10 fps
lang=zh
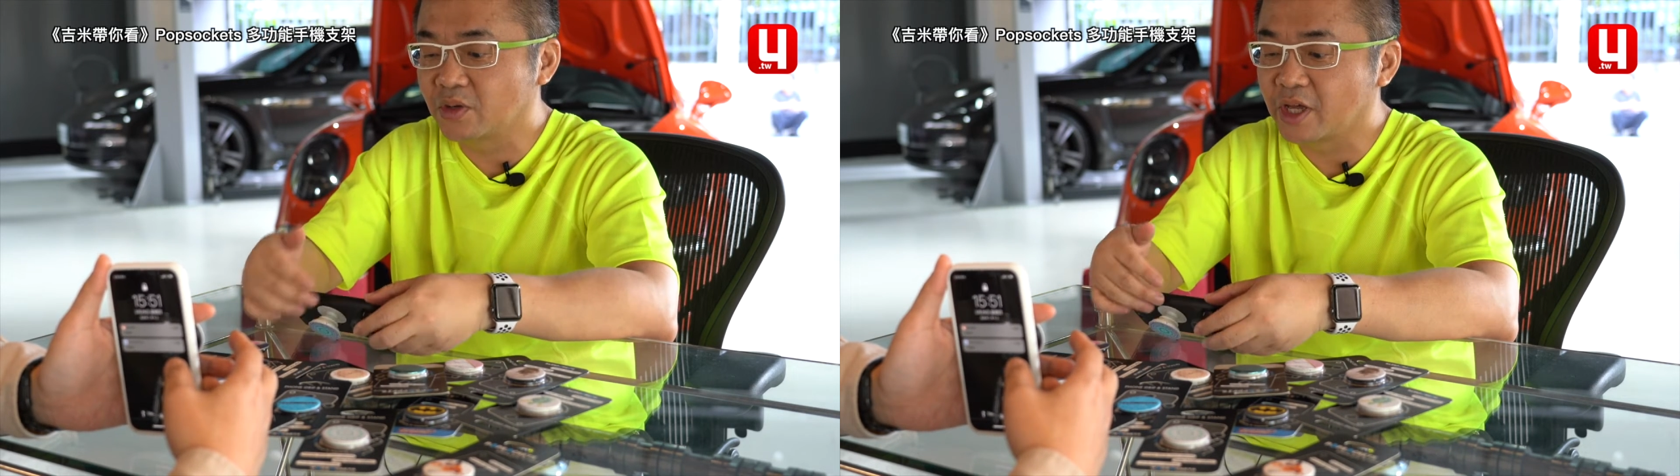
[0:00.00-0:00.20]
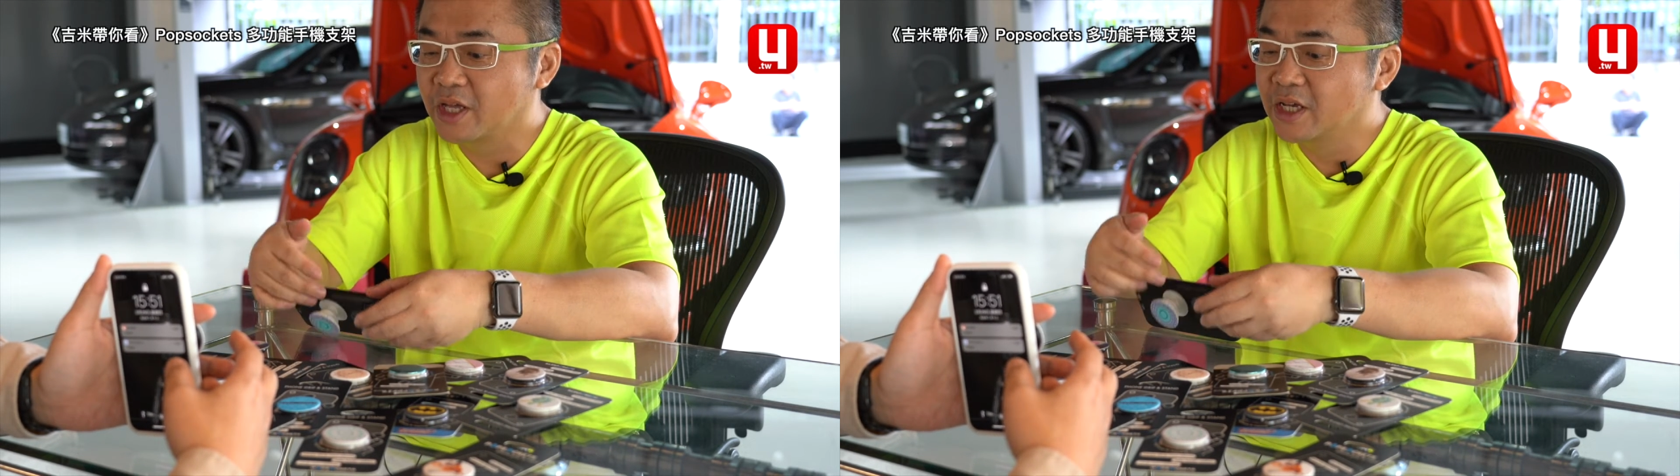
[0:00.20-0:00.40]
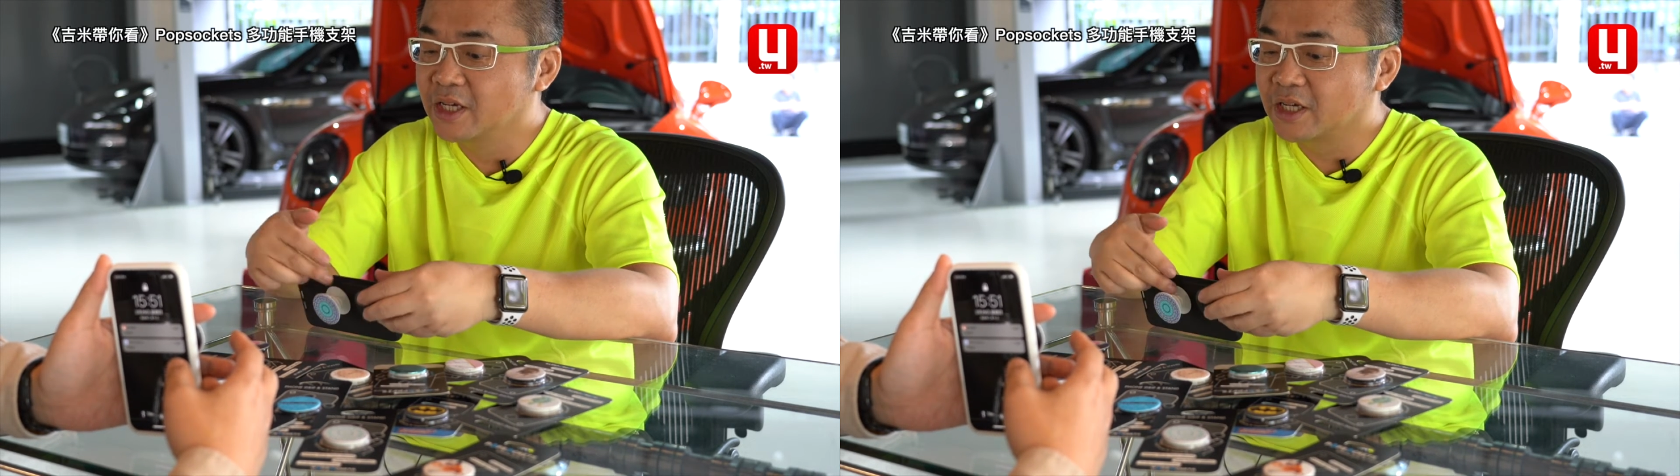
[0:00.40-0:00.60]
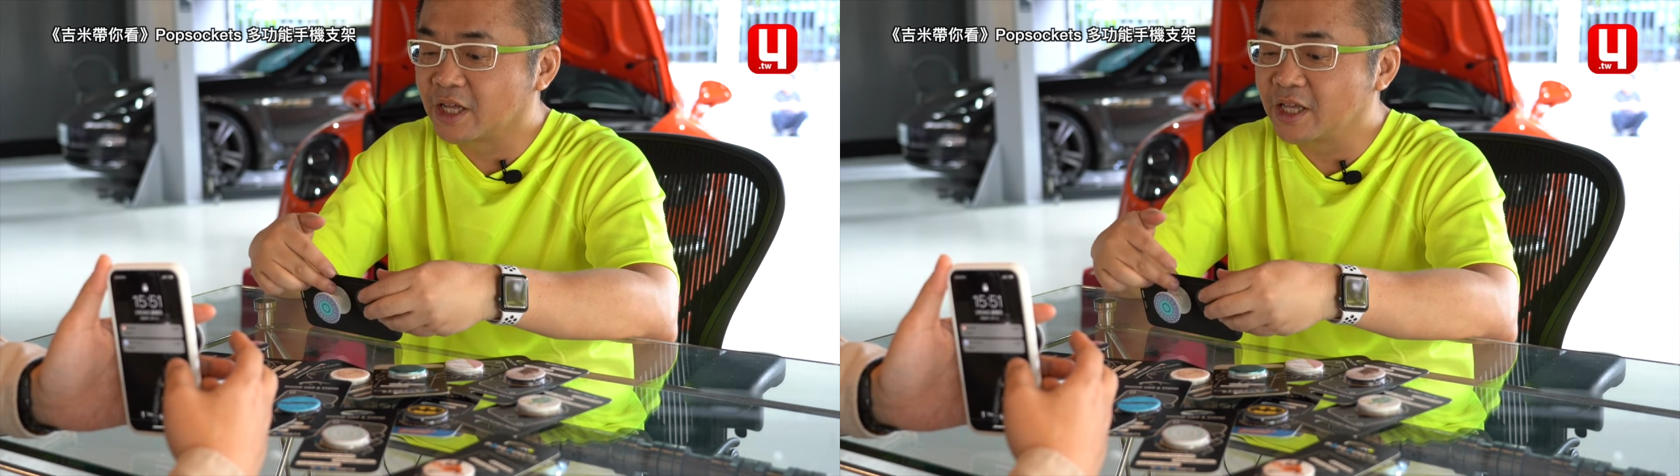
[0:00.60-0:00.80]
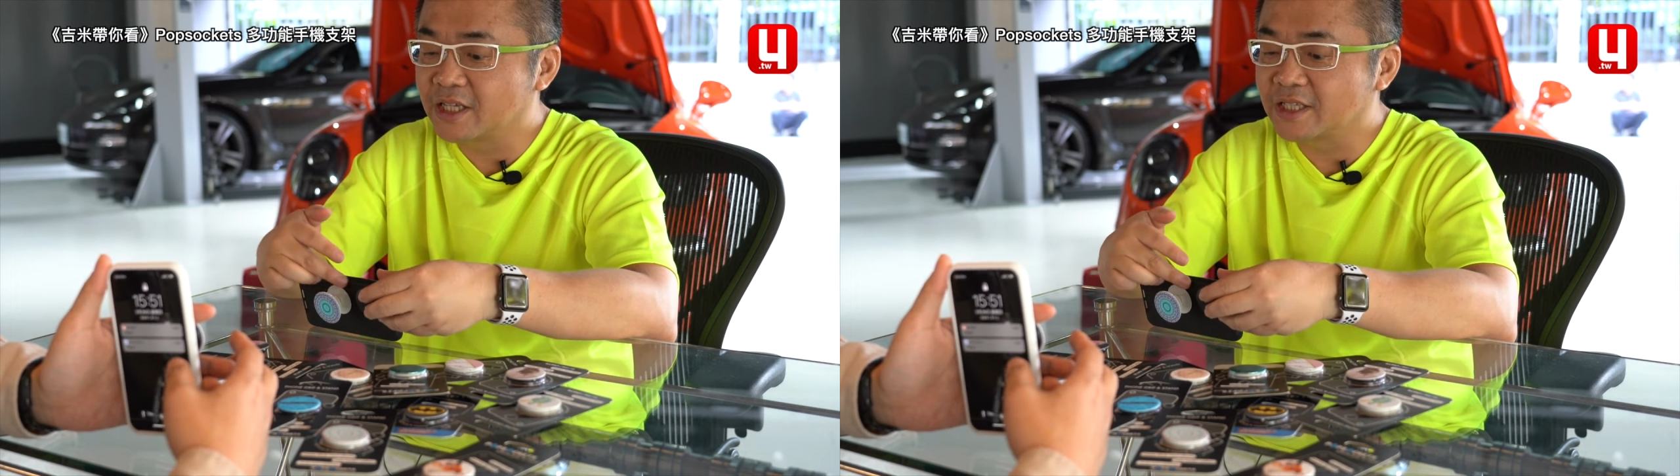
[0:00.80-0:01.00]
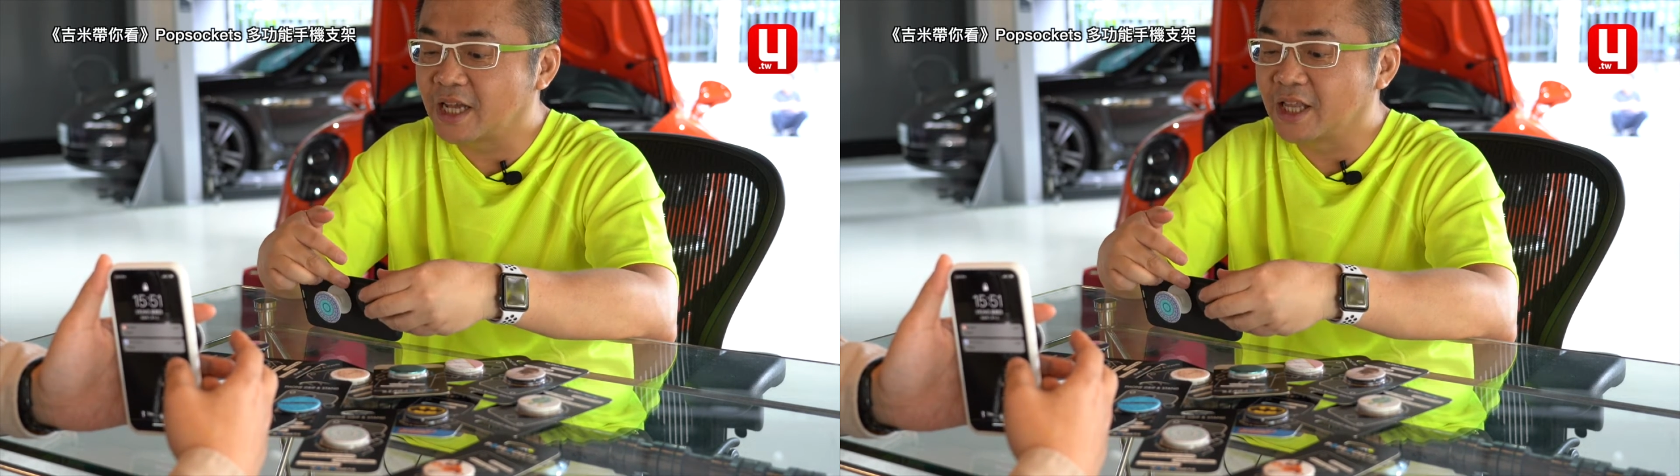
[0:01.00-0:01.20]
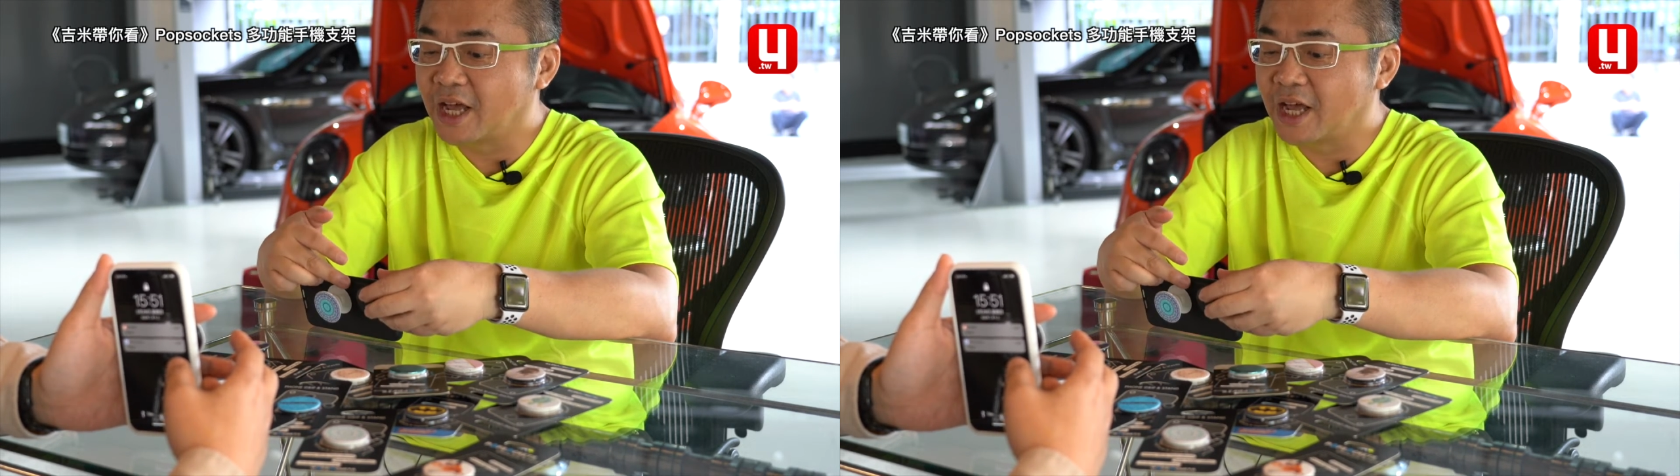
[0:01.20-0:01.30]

对，对，可能要再上